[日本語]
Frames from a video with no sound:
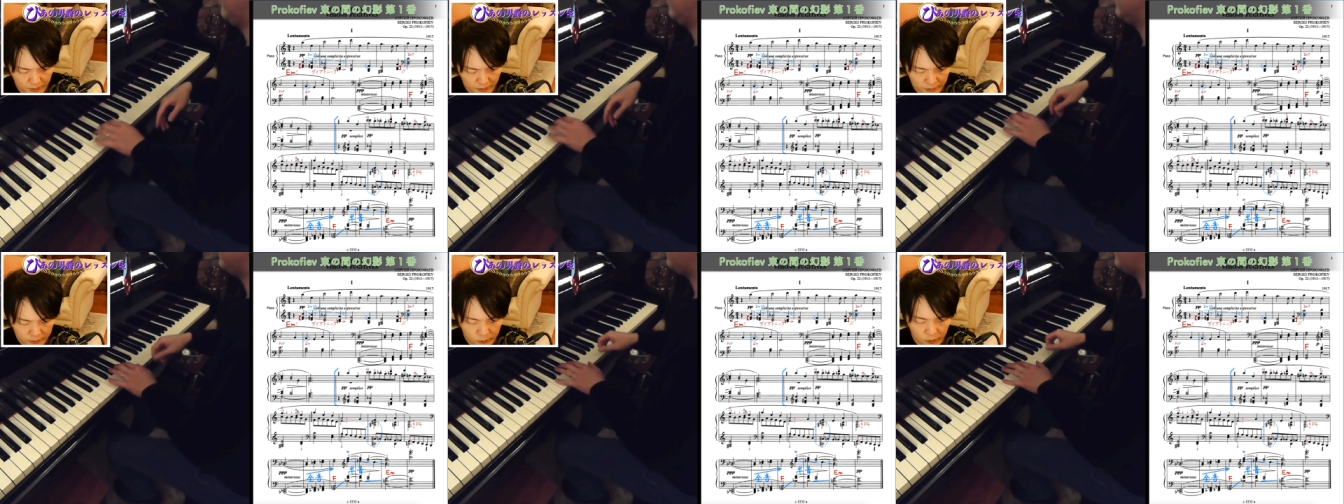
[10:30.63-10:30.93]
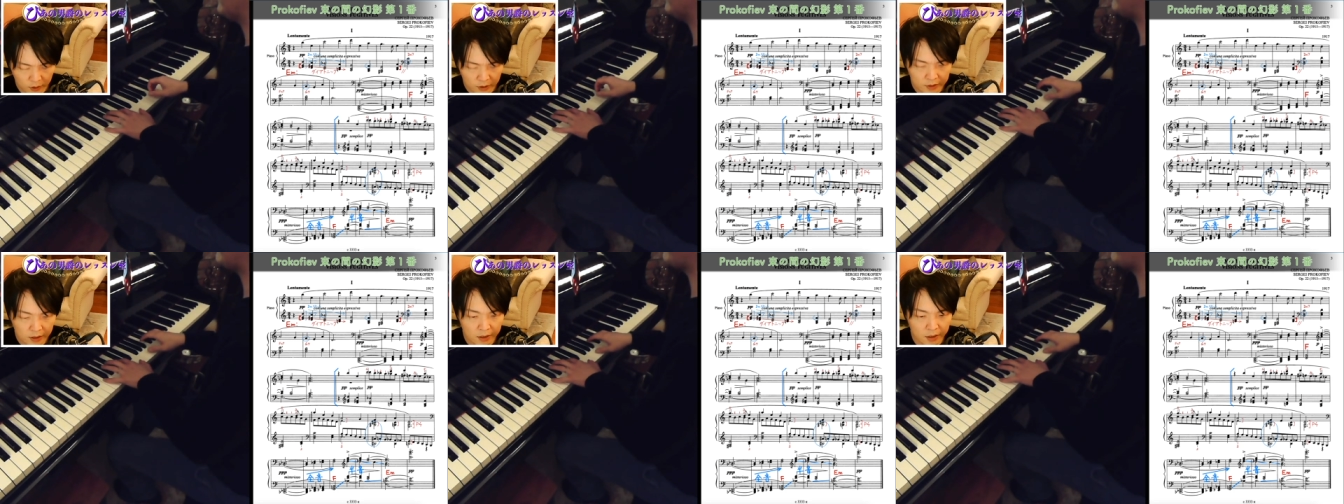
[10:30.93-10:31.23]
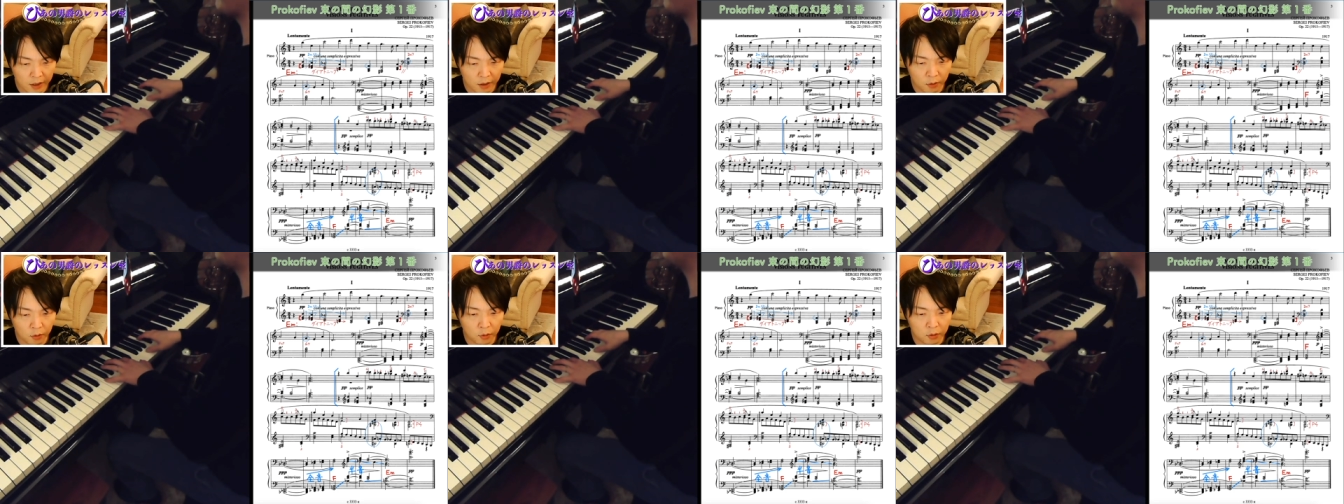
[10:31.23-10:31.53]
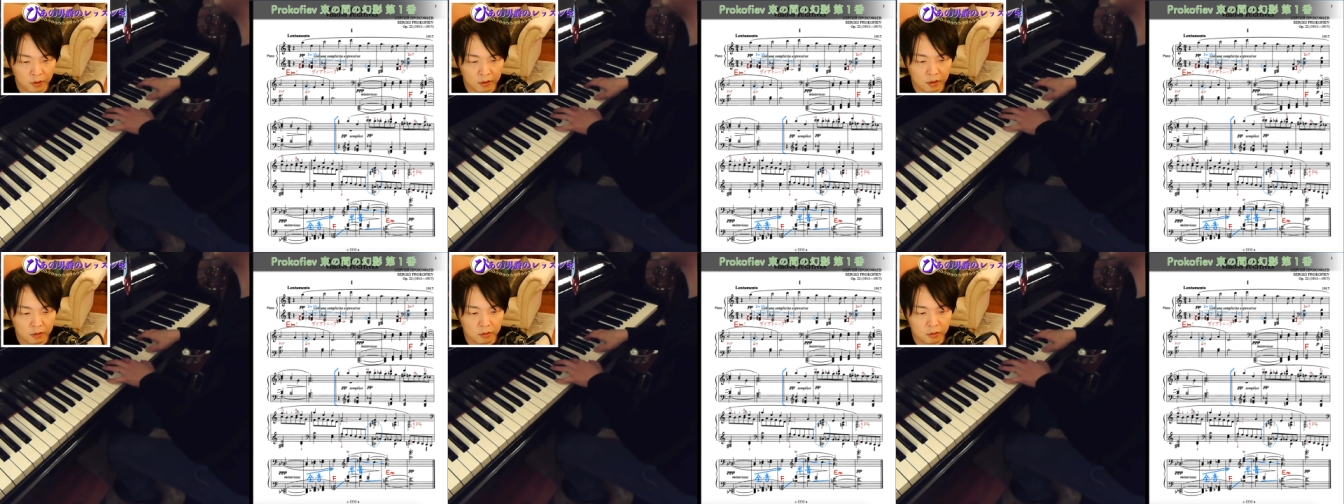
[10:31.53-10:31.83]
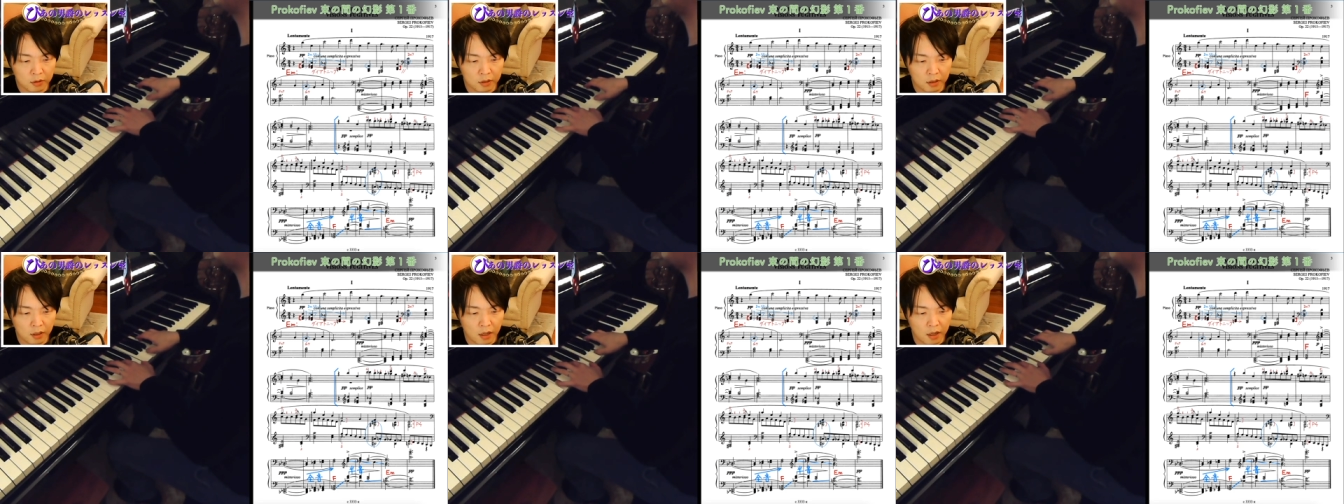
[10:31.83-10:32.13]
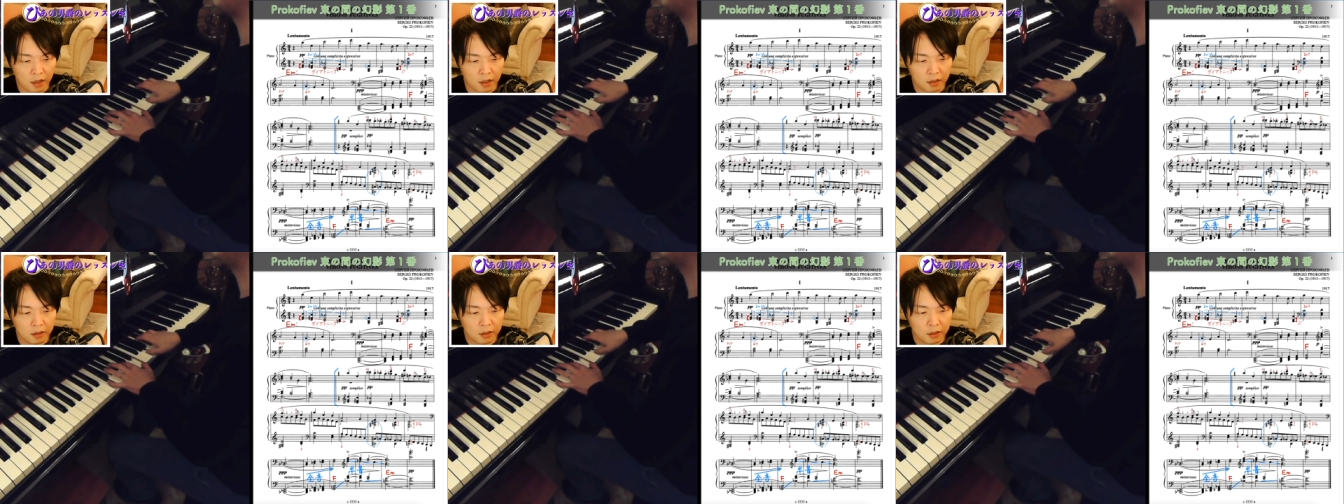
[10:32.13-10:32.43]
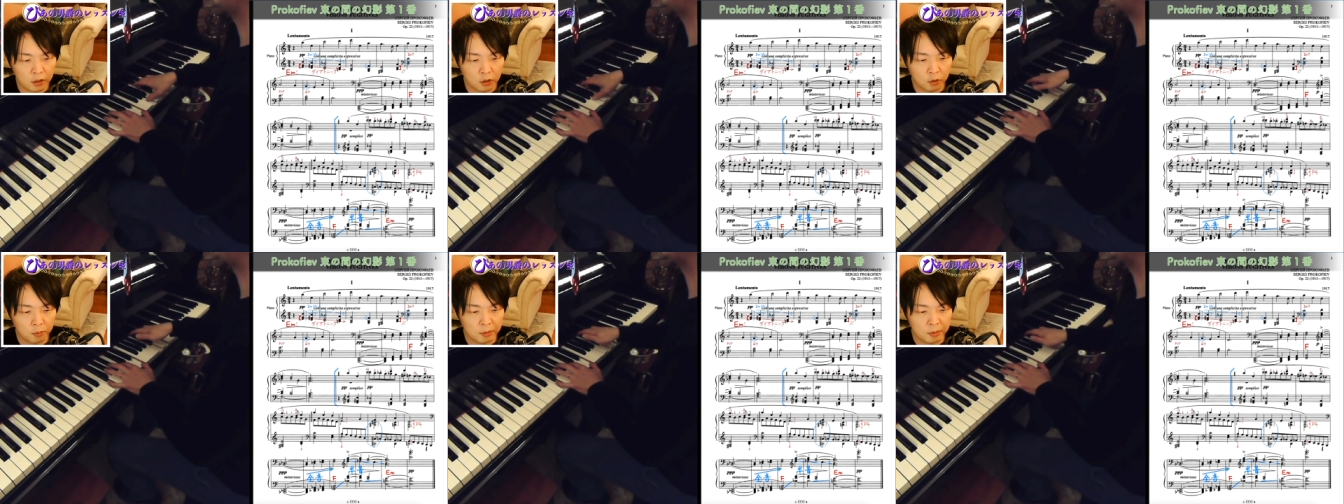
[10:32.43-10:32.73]
それがただこういった動きで
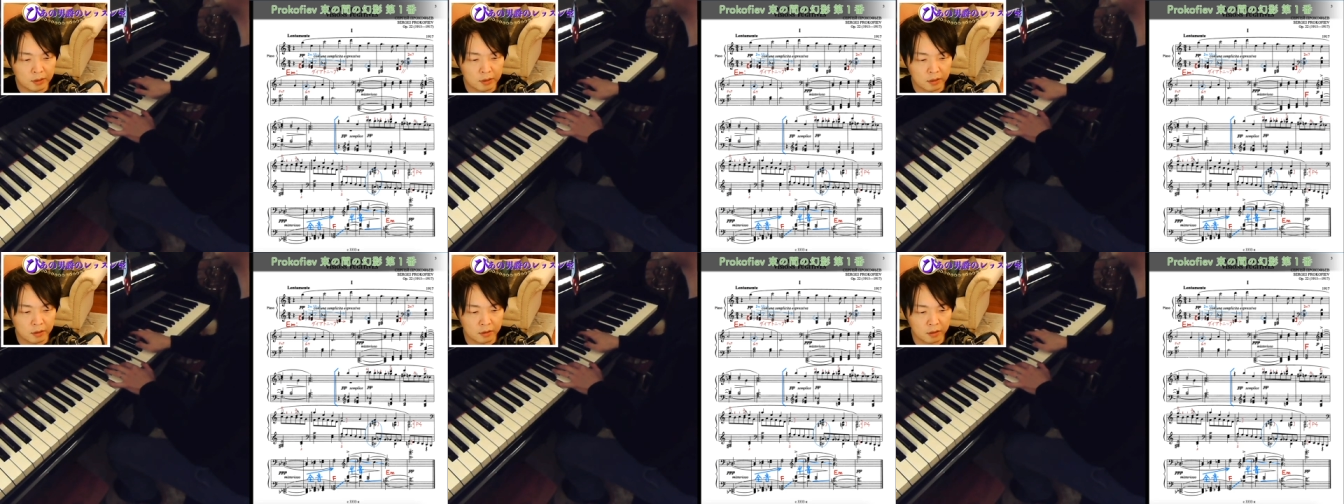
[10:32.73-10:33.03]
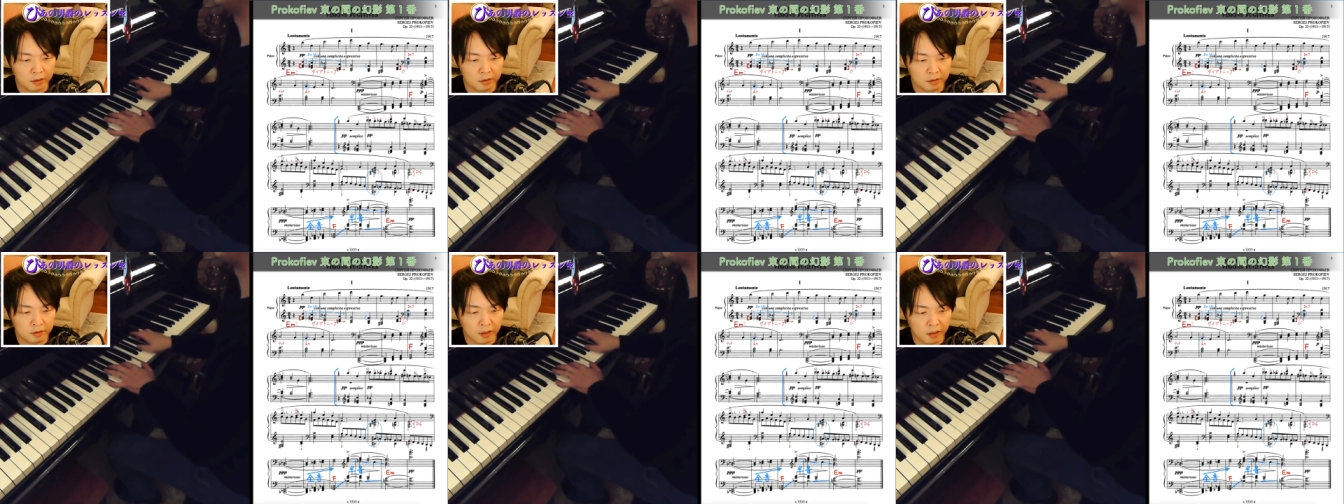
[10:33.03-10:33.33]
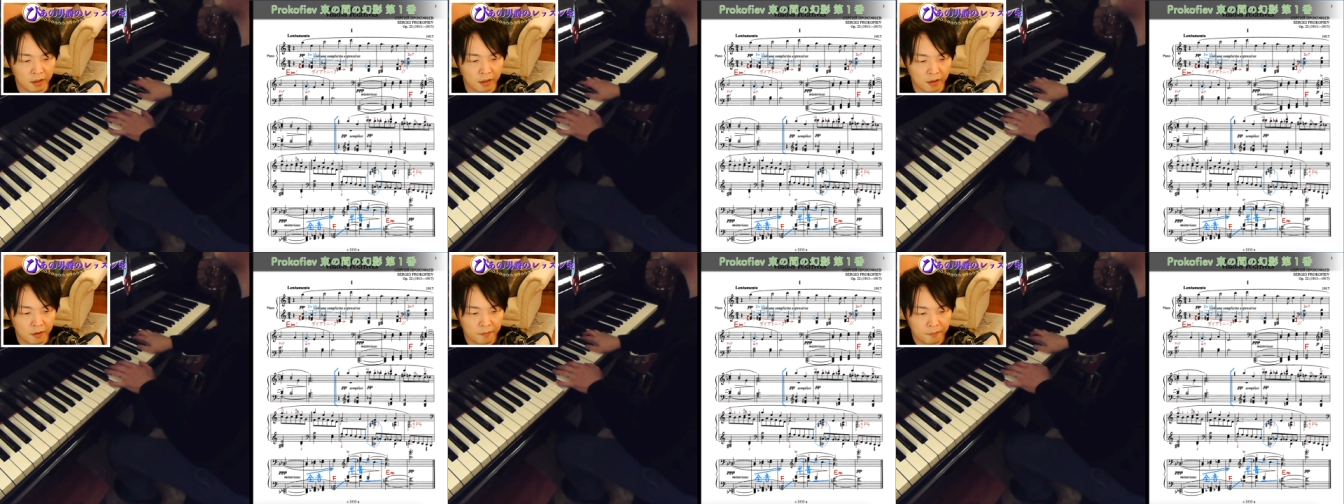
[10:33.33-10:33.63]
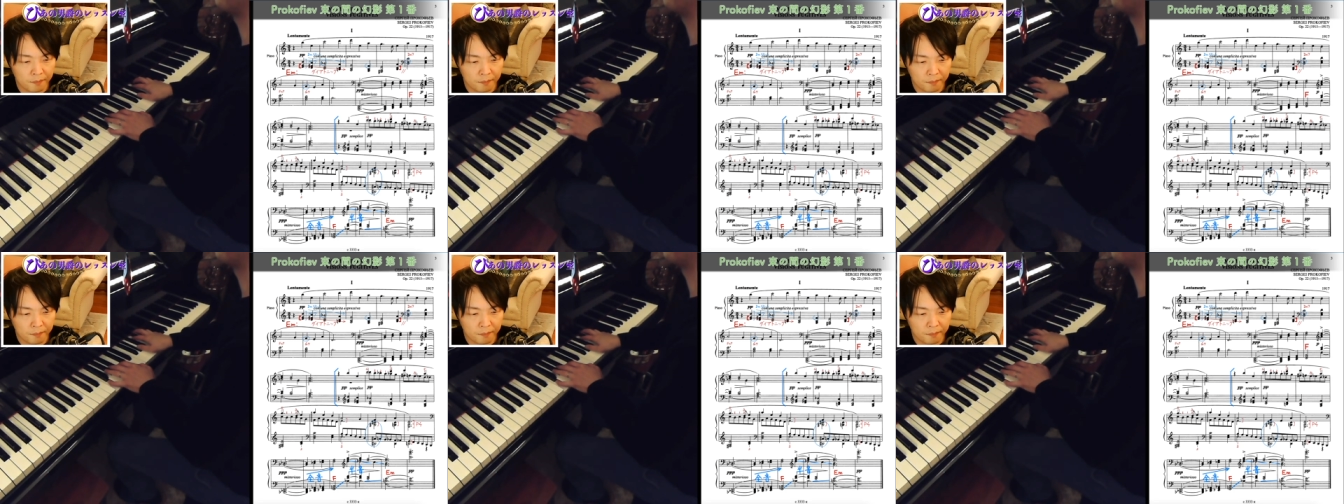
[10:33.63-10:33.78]
引き伸ばされているだけ。